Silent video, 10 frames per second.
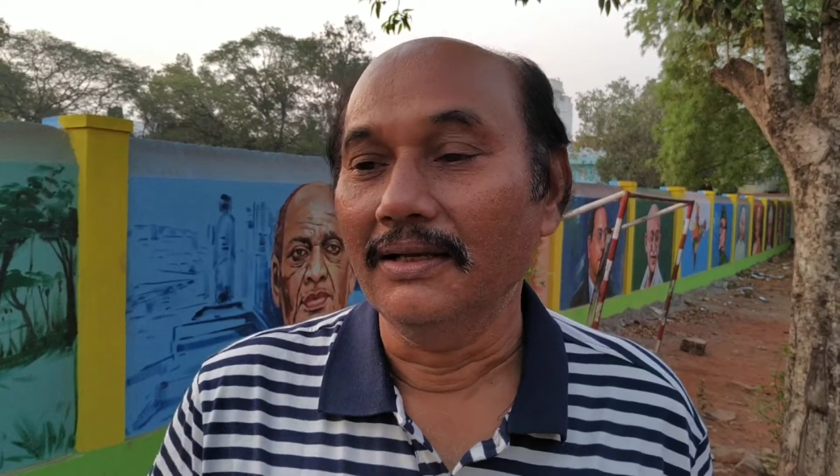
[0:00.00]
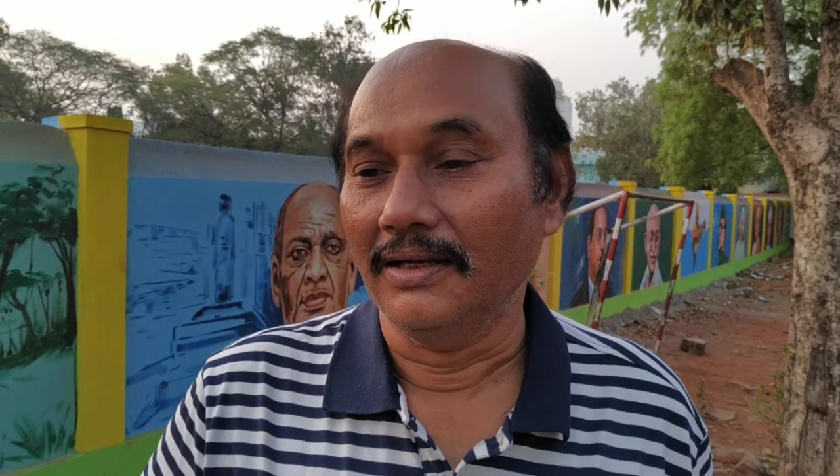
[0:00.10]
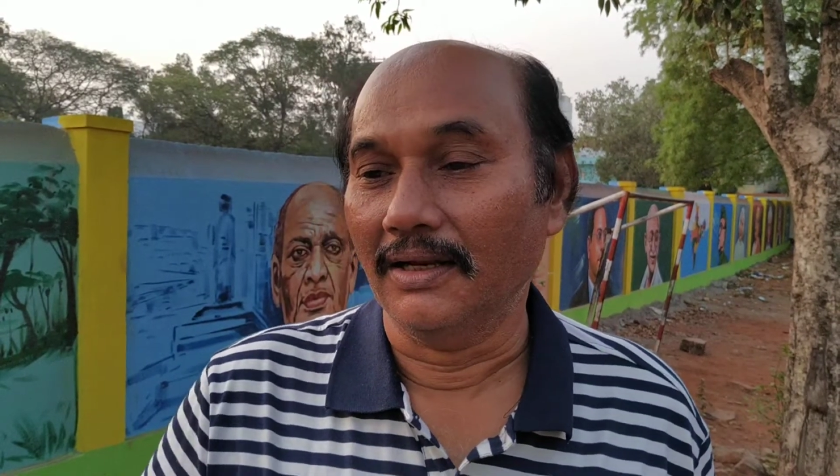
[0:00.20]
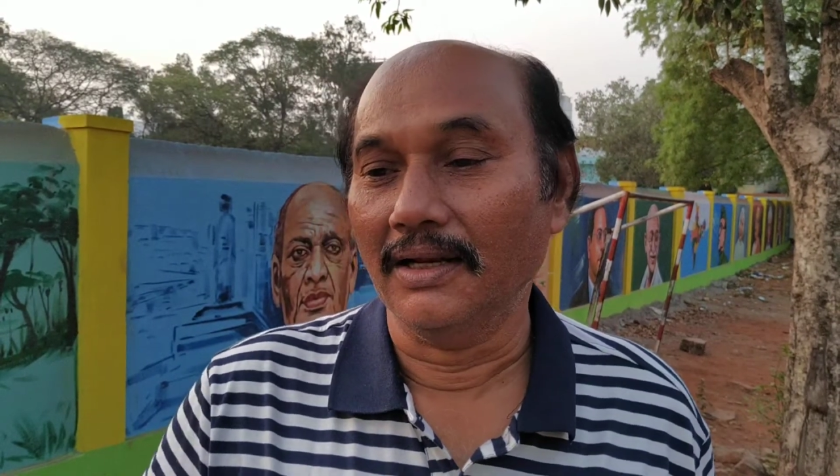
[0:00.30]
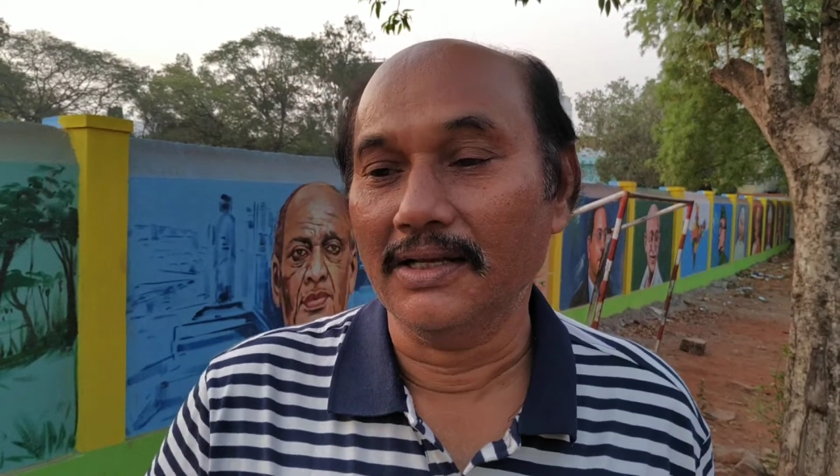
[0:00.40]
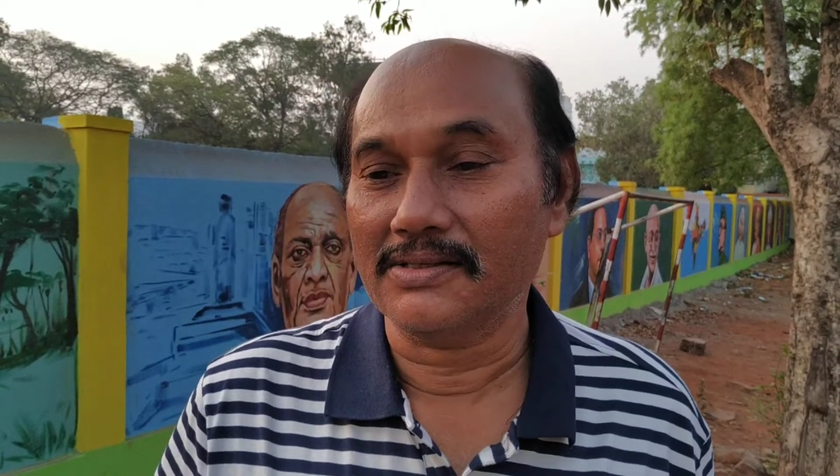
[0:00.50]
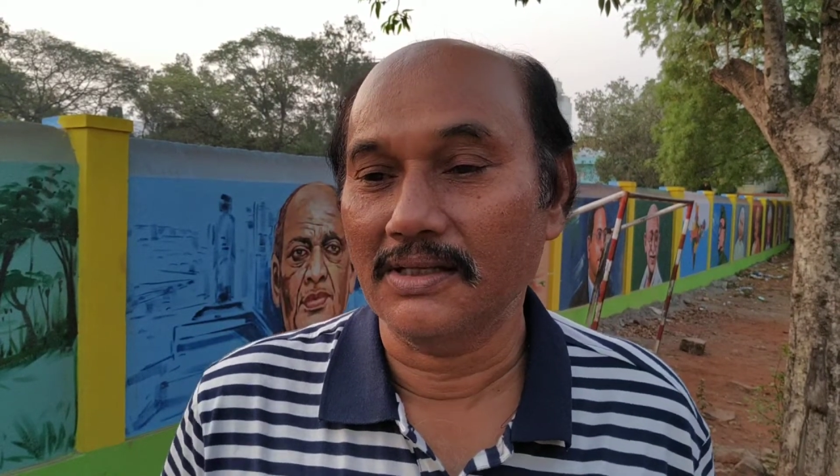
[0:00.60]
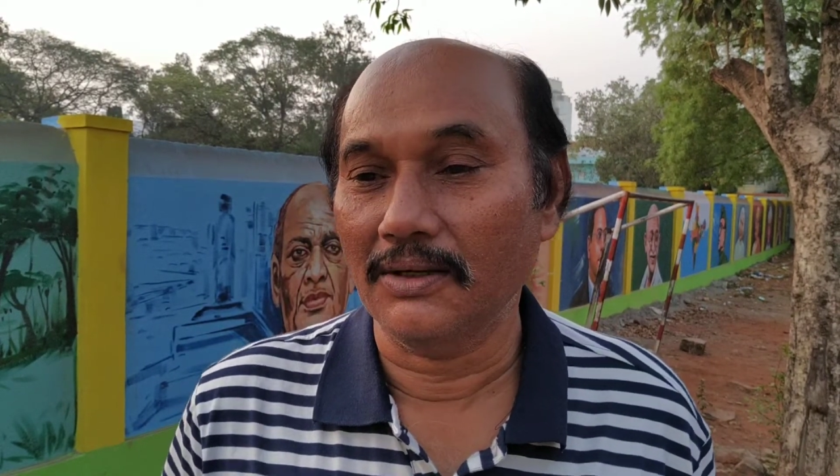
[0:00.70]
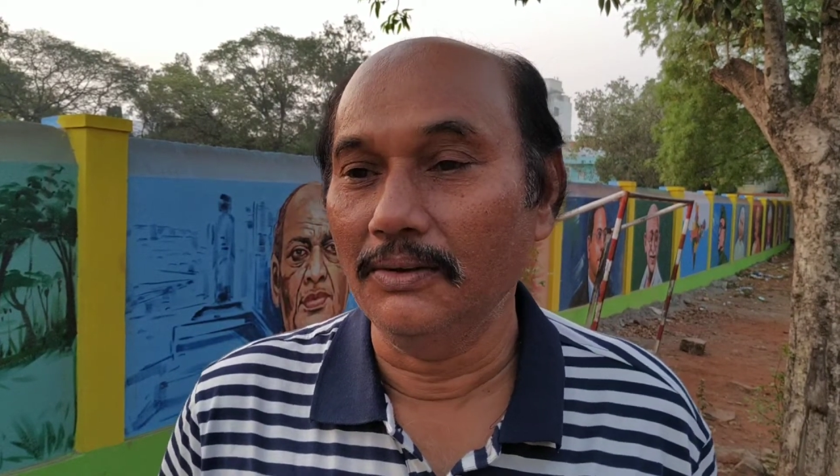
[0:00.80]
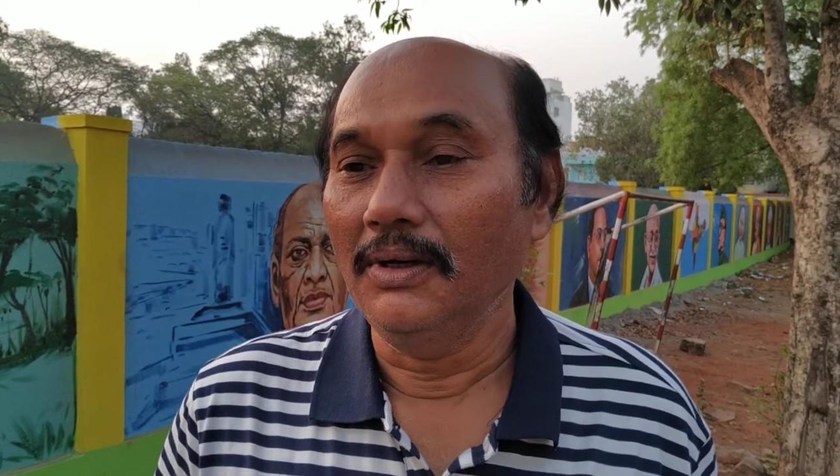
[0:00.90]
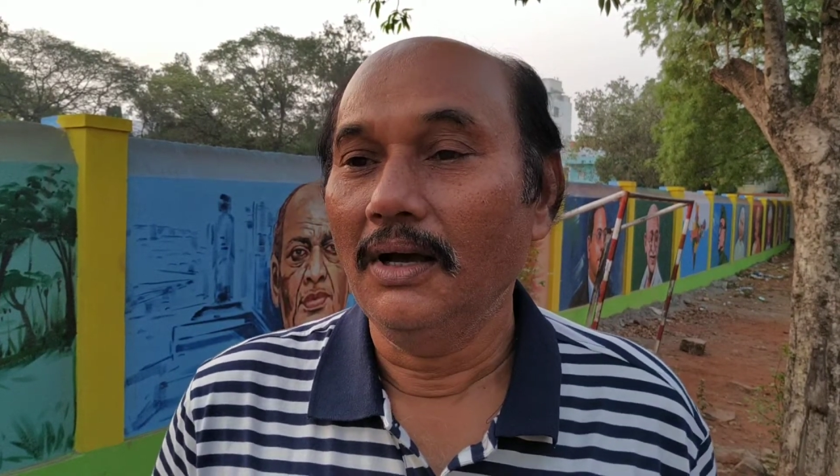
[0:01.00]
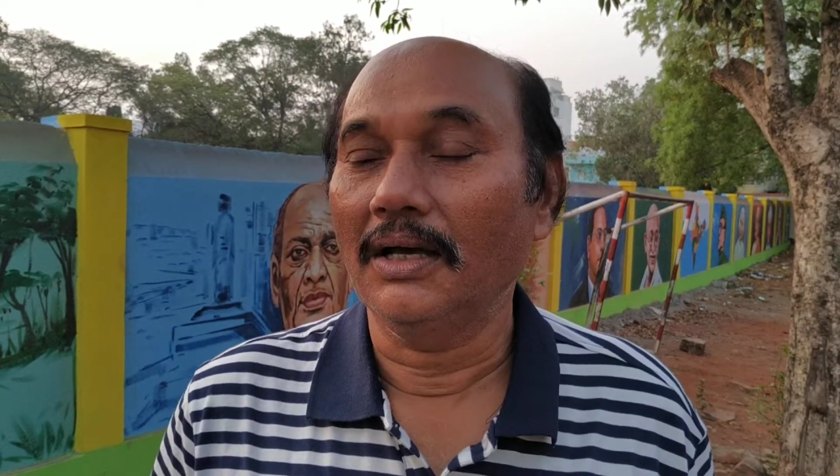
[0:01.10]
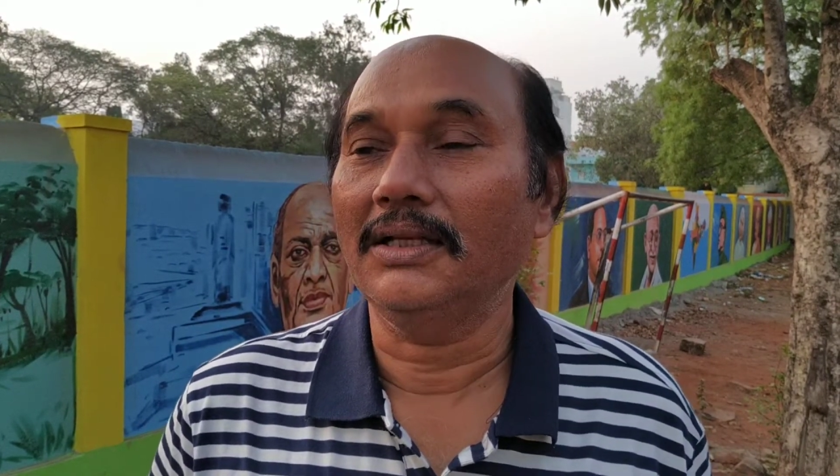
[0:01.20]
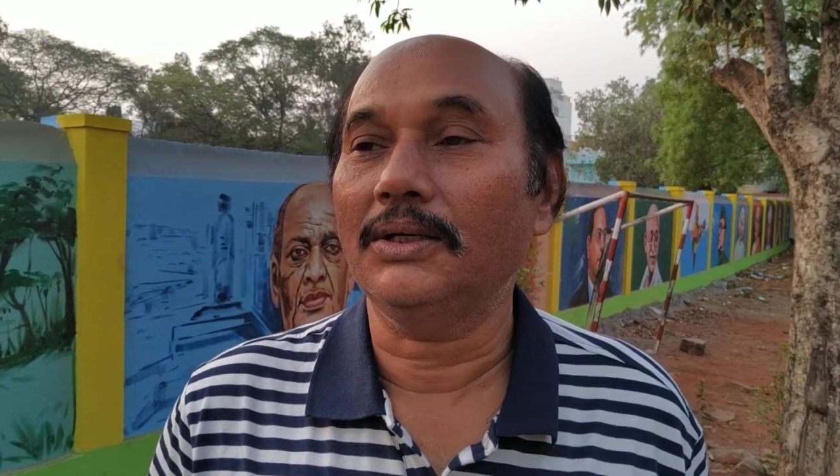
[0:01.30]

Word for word: నిర్ణయిస్తారు అది